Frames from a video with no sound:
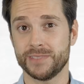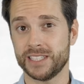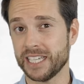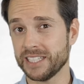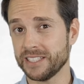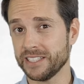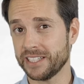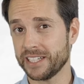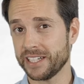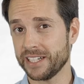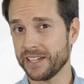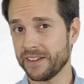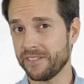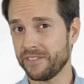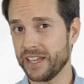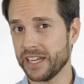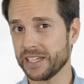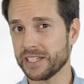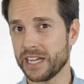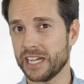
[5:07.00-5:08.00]
Techniker
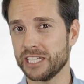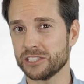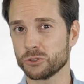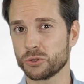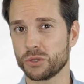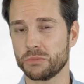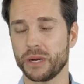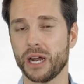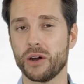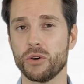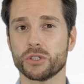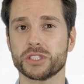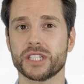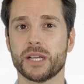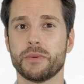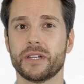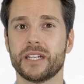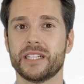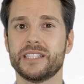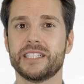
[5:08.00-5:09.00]
werden also gebraucht,
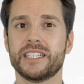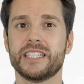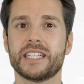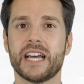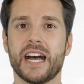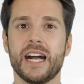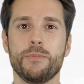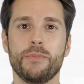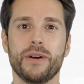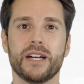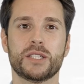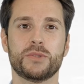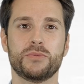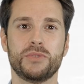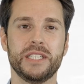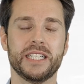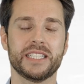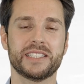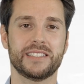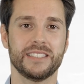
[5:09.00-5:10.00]
aber der Digitalpakt
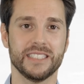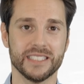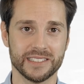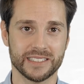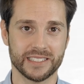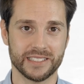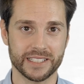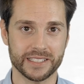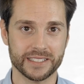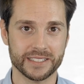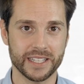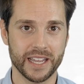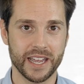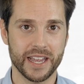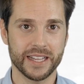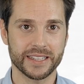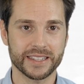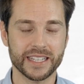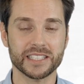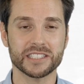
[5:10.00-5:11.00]
finanziert sie nicht.
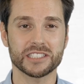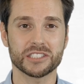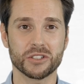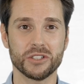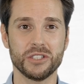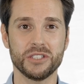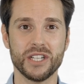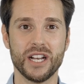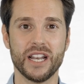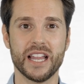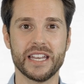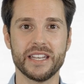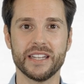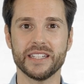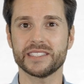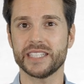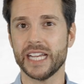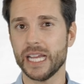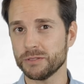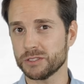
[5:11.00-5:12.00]
Das sollen die
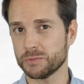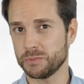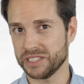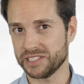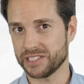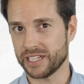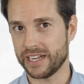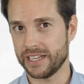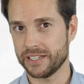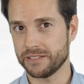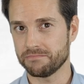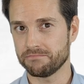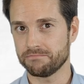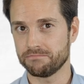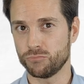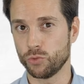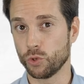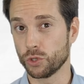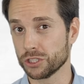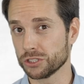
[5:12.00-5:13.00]
Länder selbst bezahlen,
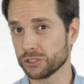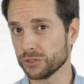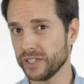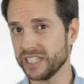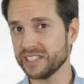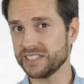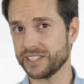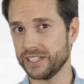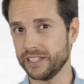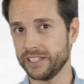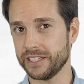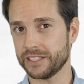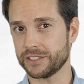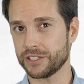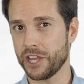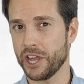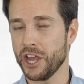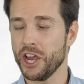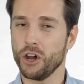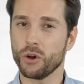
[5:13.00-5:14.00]
wurde so
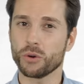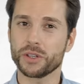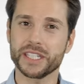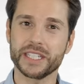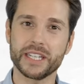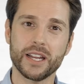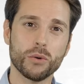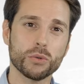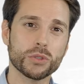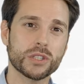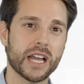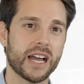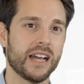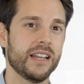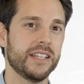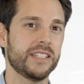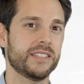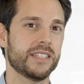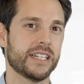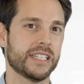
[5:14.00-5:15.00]
festgelegt. Und genau da
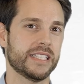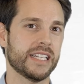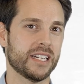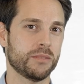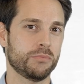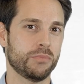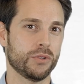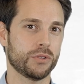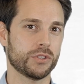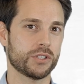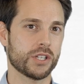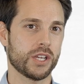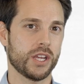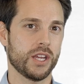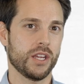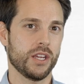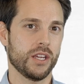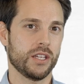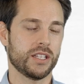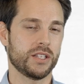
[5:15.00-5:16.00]
liegt der Knackpunkt.
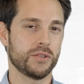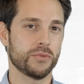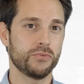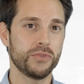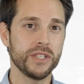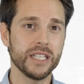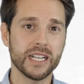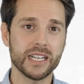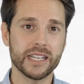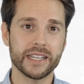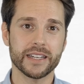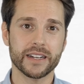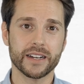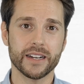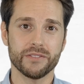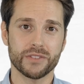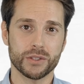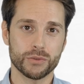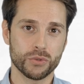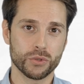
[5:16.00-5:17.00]
Denn viele
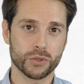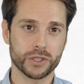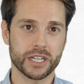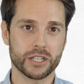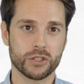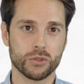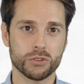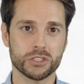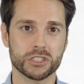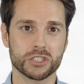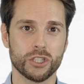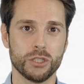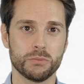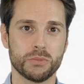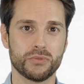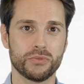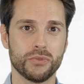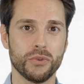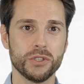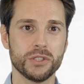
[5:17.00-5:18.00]
Lehrer, wie Florian Nuxoll,
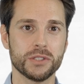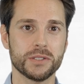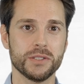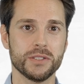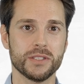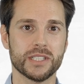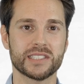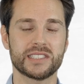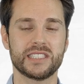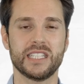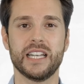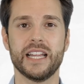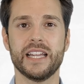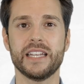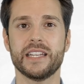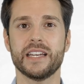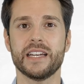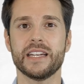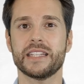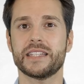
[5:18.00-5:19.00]
befürchten, dass die
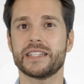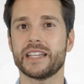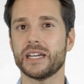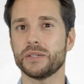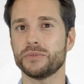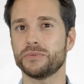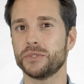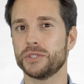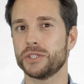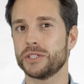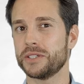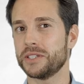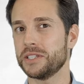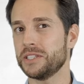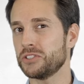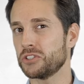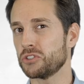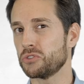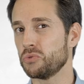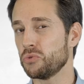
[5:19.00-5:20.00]
Länder dafür
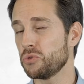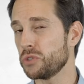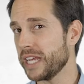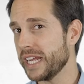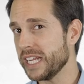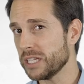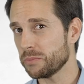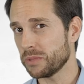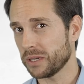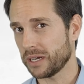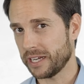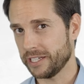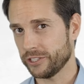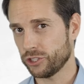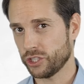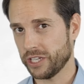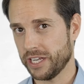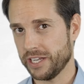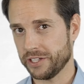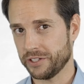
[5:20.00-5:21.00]
nicht genug Geld
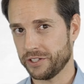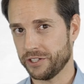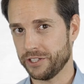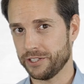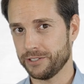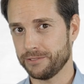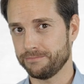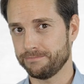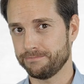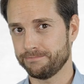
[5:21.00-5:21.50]
bereitstellen können.